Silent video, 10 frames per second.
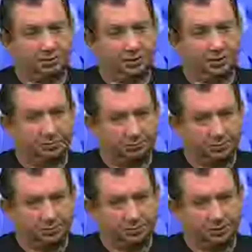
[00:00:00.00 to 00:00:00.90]
jak
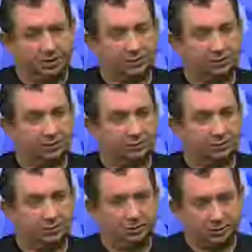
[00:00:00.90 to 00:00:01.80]
był 4 lata temu,
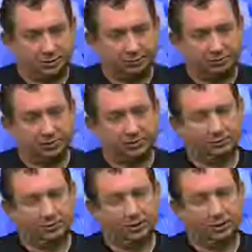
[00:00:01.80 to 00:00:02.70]
czyli 10
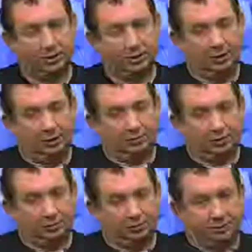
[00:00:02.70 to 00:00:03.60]
mandatów dla
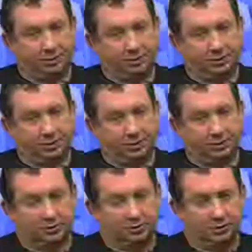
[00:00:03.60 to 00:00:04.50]
Platformy, 10 dla
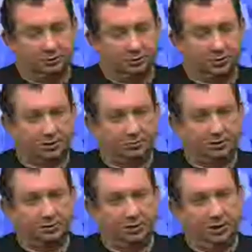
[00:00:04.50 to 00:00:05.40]
SRD i 5 dla
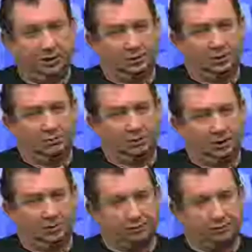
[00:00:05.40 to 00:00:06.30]
PiSu, tylko
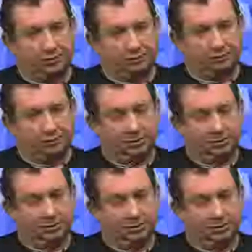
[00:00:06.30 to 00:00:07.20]
pojawią się w mojej
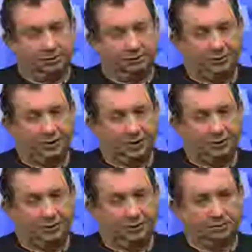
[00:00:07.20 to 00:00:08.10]
ocenie nowi
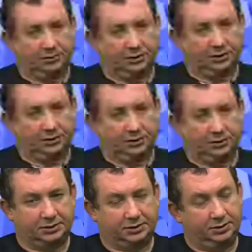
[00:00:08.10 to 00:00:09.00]
gracze i nowi radni,
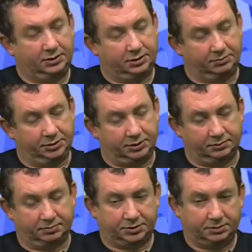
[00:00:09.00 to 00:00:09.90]
także z innych
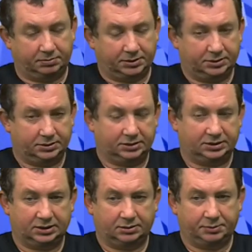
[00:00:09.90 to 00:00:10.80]
komitetów. Proszę popatrzeć, co się
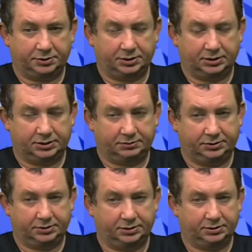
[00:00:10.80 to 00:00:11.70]
stało pierwszy raz też w
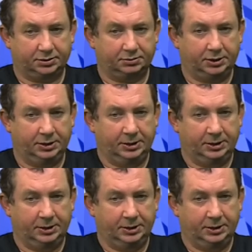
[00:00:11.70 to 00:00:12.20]
historii Zielonej Góry.